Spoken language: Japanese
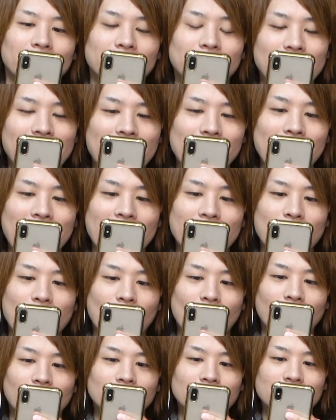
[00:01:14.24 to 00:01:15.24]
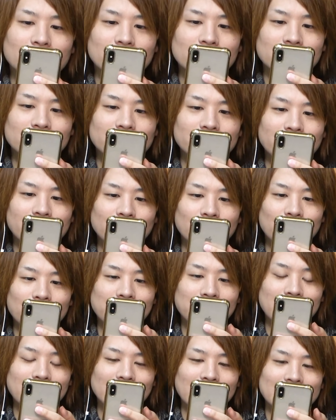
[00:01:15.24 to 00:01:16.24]
まあまあ予告に載っ
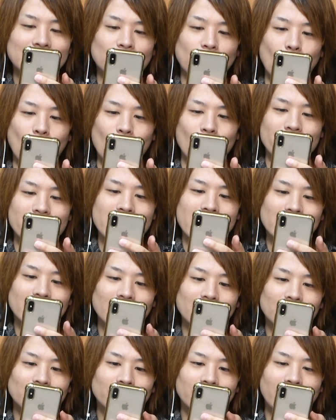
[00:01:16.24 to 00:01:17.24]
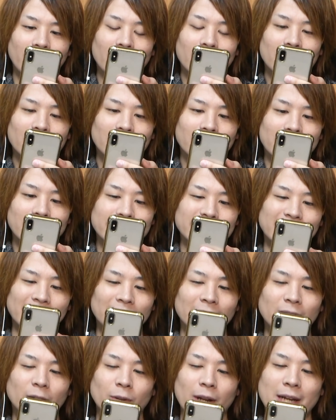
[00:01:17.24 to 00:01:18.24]
てた通りやけどね、えー、
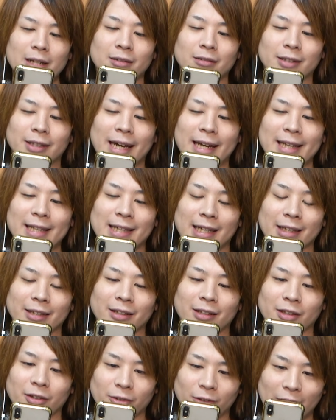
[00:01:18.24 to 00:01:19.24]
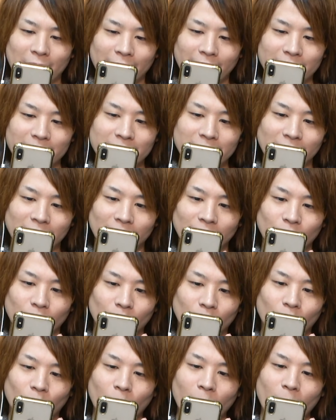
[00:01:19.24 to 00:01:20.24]
Z ランク誰なんていう話やけ
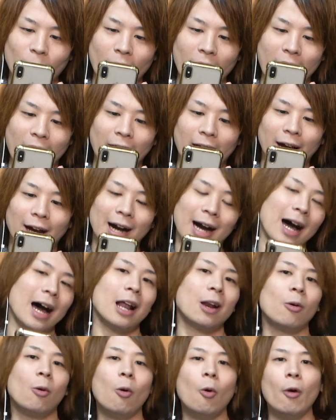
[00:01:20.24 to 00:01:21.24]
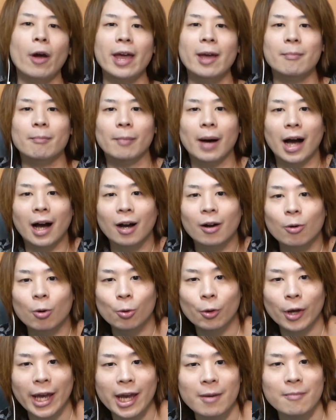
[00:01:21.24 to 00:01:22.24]
ど、これはハローエンマ、
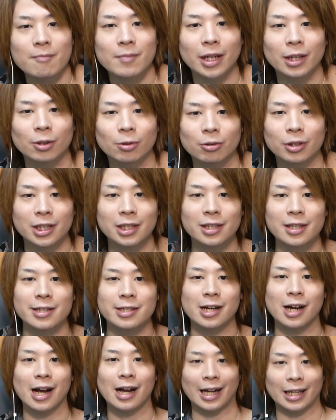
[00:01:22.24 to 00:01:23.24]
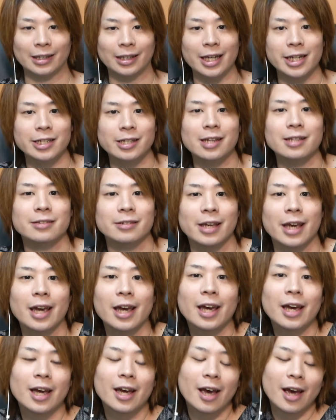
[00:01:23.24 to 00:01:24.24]
このエンマとキティちゃんが合体したやつね、
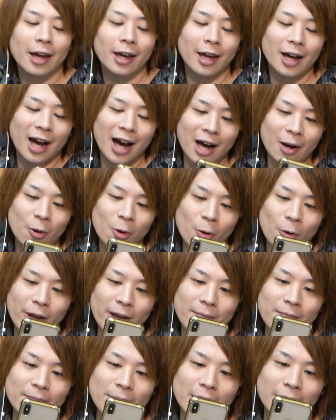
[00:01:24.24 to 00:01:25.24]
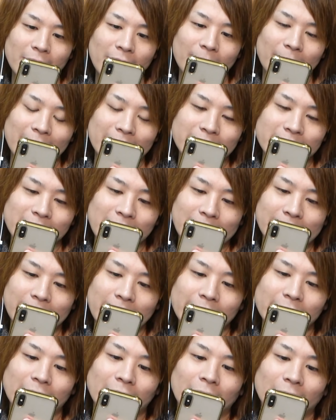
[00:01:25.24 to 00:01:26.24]
えー、ハローエンマで間違い
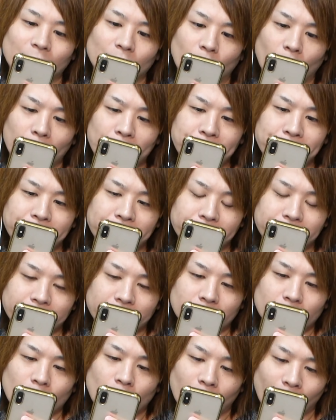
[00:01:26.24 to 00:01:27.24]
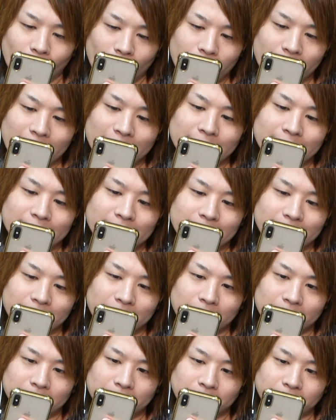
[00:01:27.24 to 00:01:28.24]
ないかなと思います。
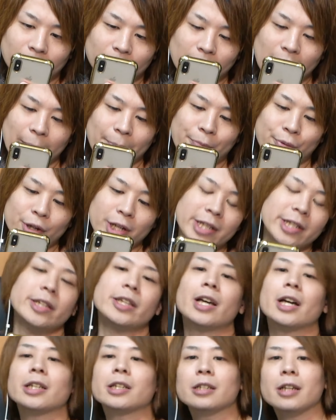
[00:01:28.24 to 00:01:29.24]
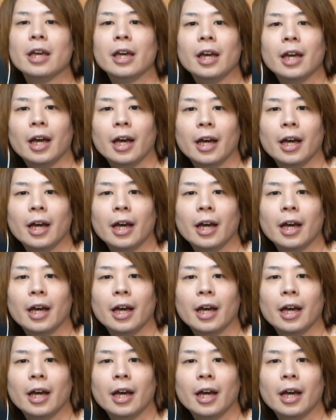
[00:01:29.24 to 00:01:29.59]
まあプリチやしね、